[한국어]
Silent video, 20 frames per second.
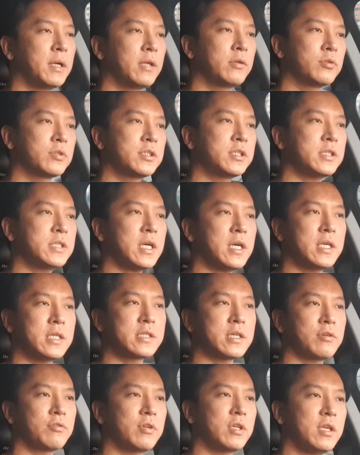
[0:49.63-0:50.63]
해도 시장
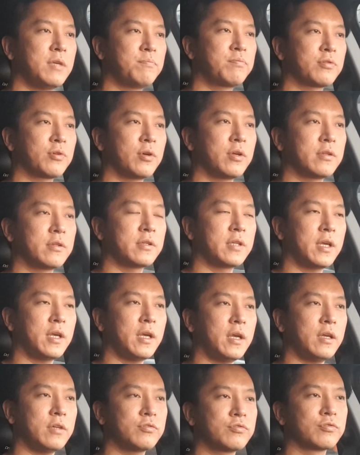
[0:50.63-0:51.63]
이자율이
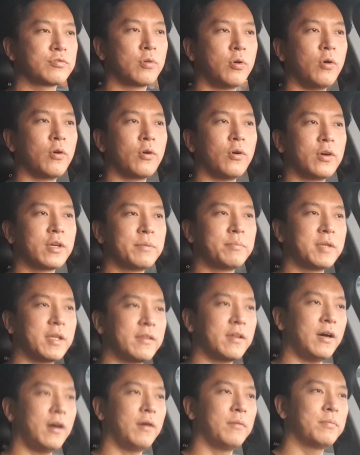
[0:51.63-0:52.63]
2%였는데 중공공
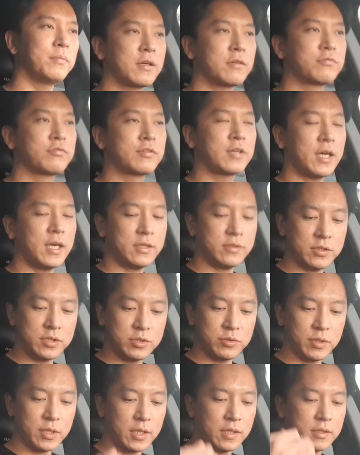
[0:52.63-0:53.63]
임대사업 그러니까 국가에서
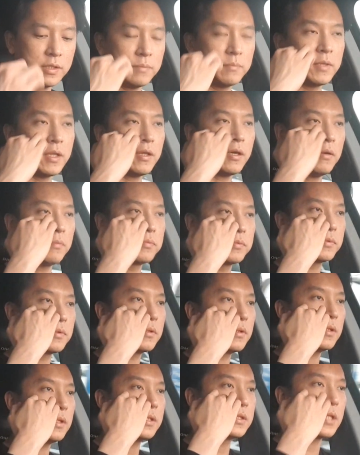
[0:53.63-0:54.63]
지원하는 임대사업
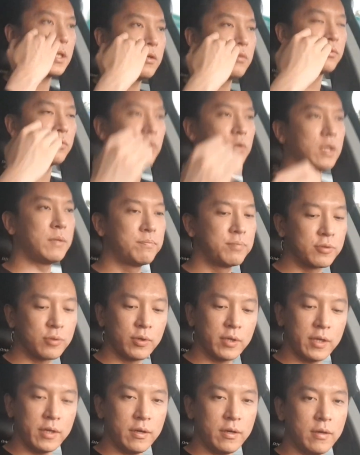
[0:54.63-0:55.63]
이자율도
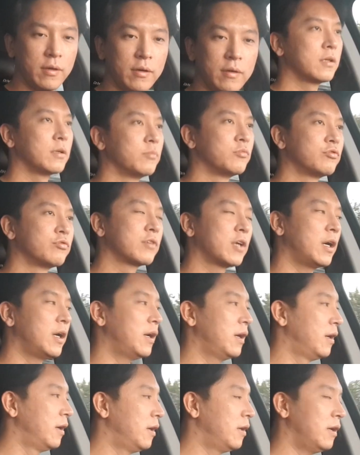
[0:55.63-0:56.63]
2%예요 그럼
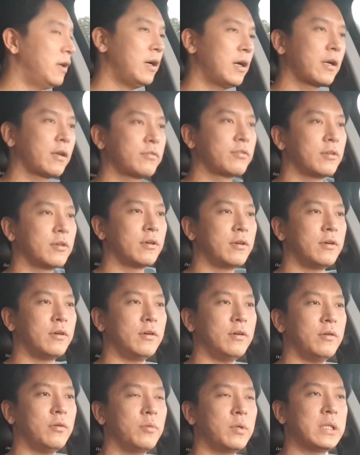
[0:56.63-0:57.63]
누가
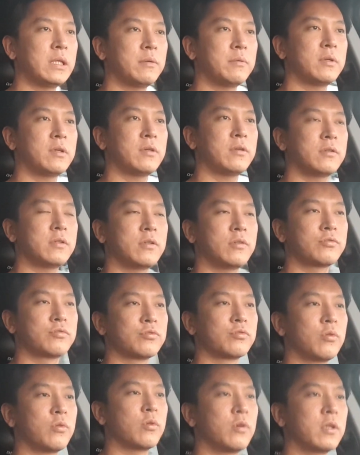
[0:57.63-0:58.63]
하겠어요 왜냐면 이거
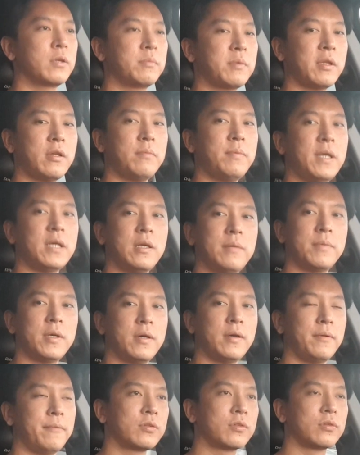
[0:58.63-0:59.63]
중공공 임대사업
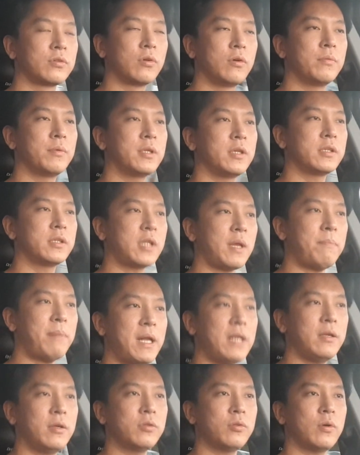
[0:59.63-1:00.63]
하려면 들어오면 일단
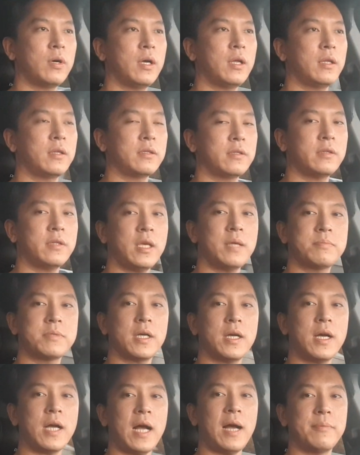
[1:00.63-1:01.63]
8년 동안
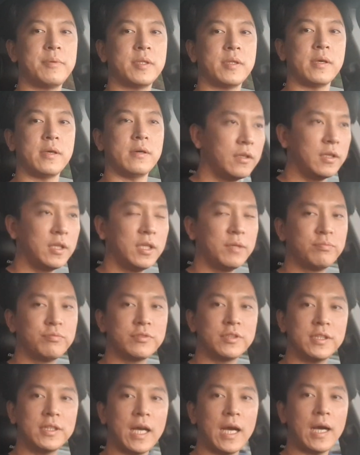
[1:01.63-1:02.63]
세입자가 갑이 돼요
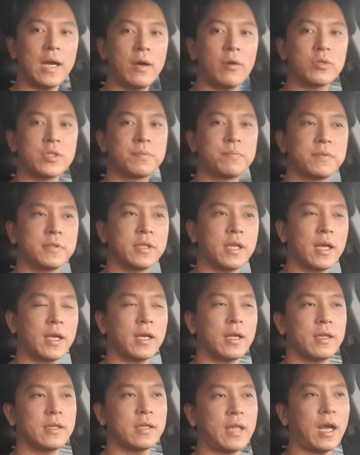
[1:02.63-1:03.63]
이분이 나가고 싶을 때
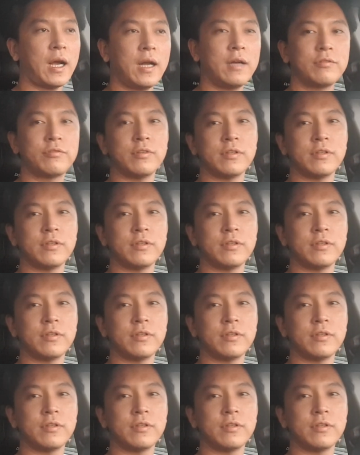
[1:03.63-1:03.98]
나갈 수